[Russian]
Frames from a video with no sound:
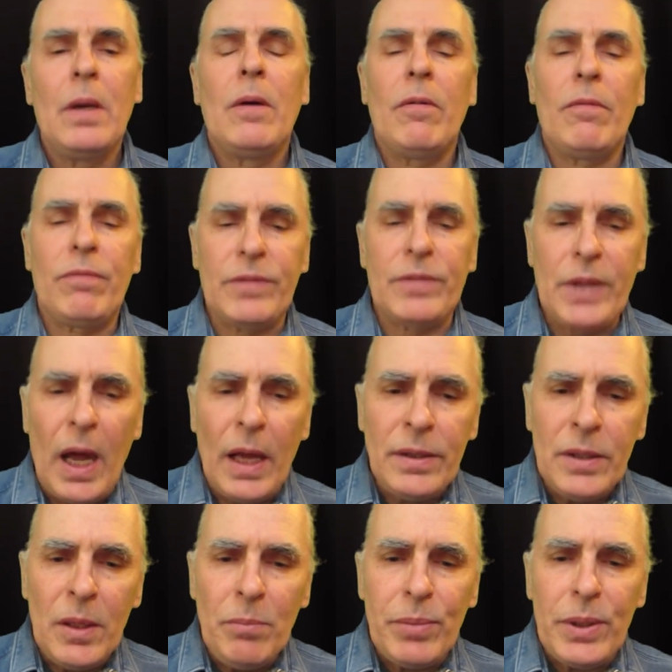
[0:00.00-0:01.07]
В
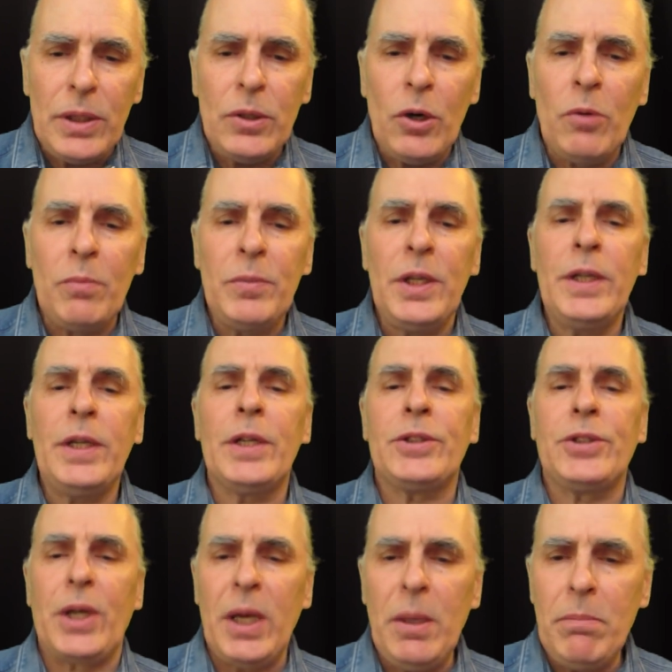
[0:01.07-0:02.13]
данном приемнике
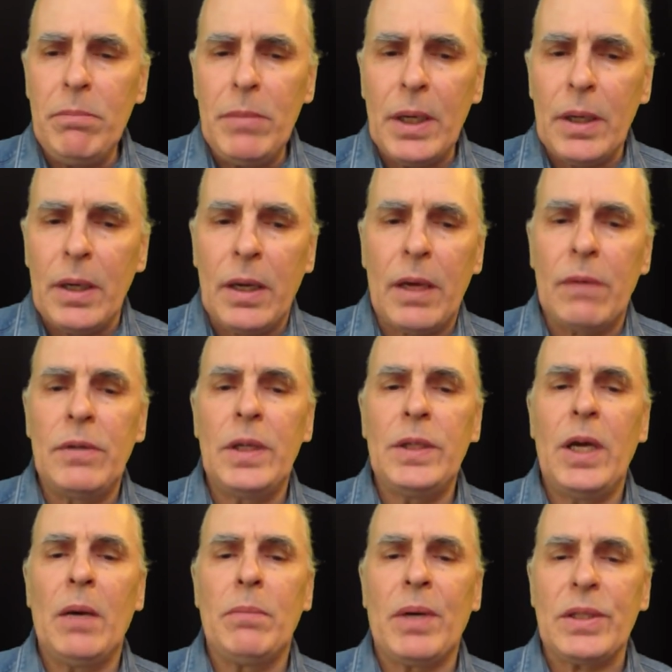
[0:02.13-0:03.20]
триммеры КВ
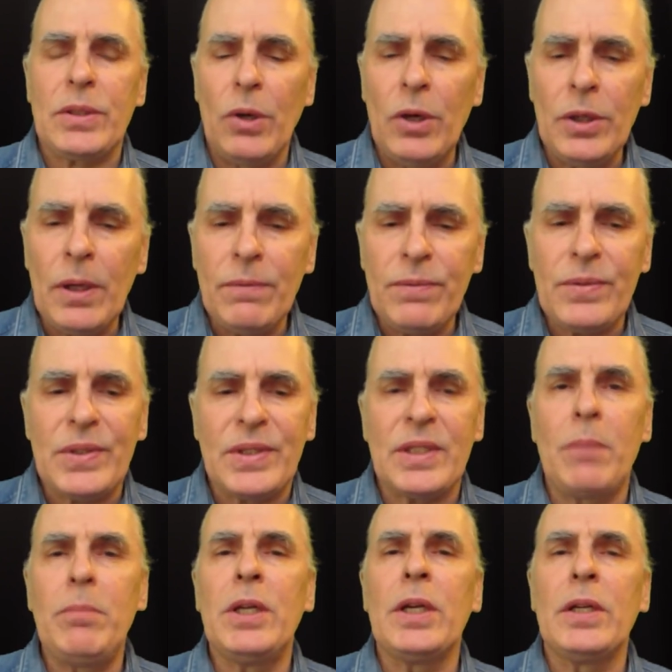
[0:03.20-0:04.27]
диапазонов
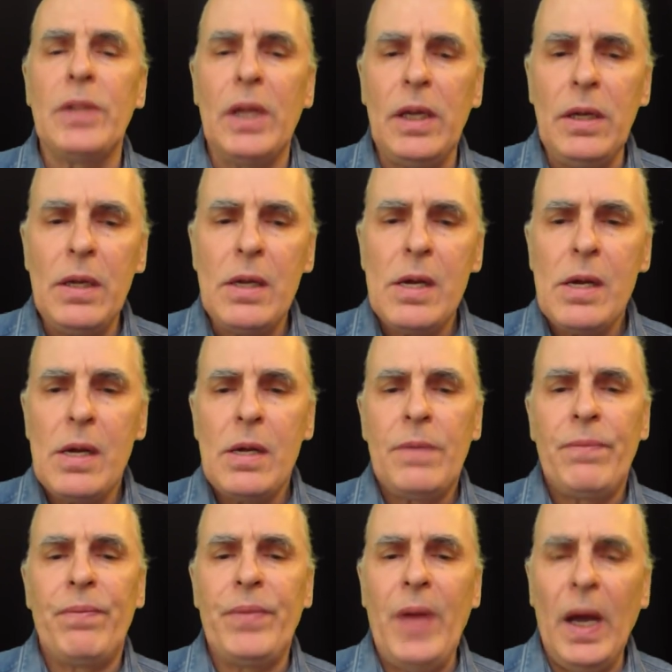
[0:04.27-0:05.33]
заменены
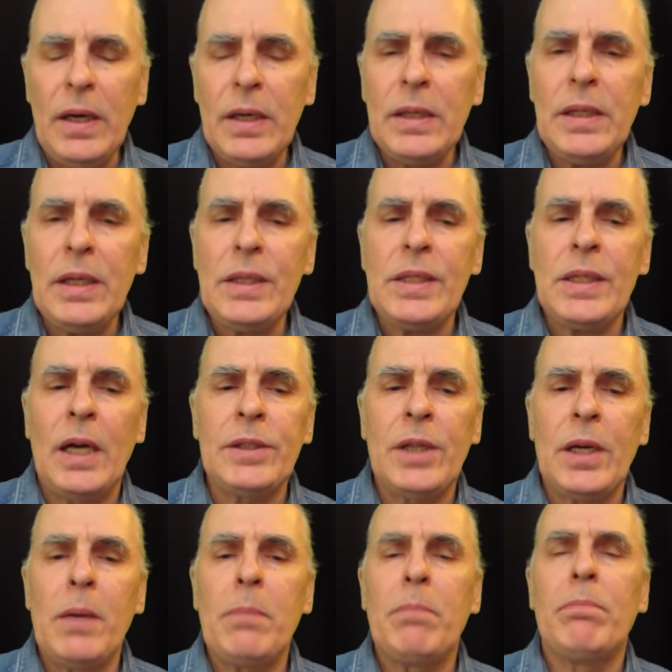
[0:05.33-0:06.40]
на
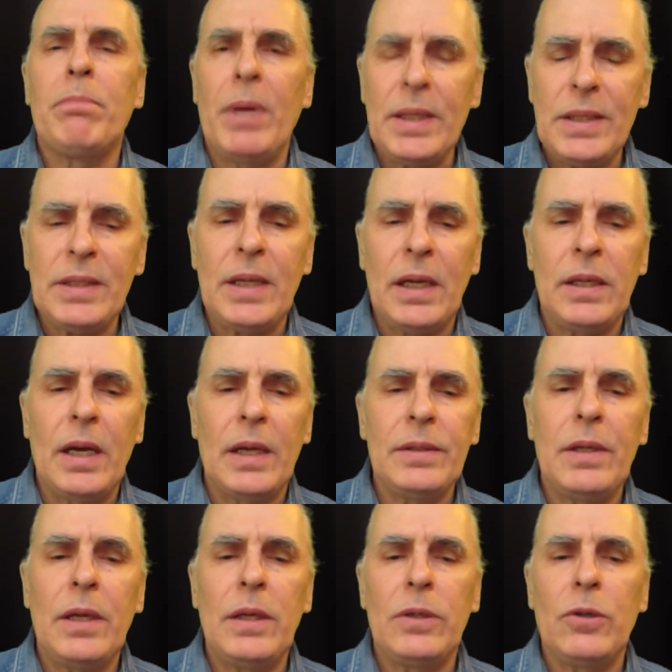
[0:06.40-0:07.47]
конденсаторы
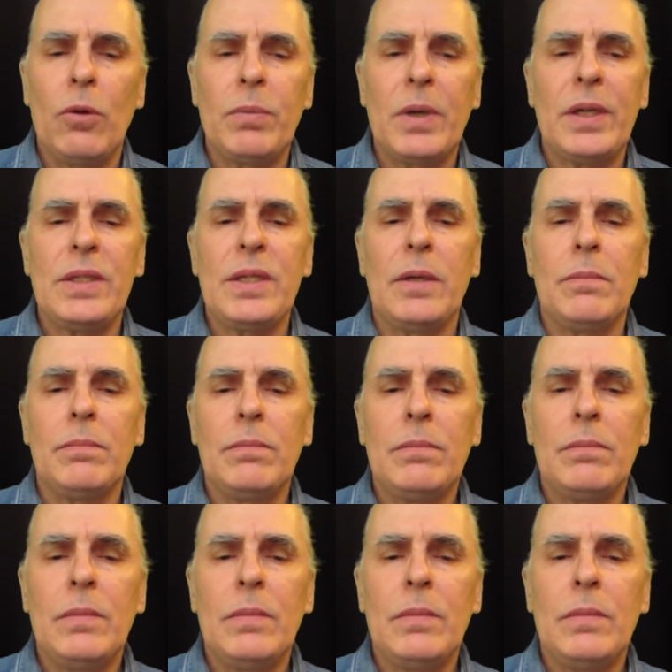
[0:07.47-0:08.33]
постоянной емкости.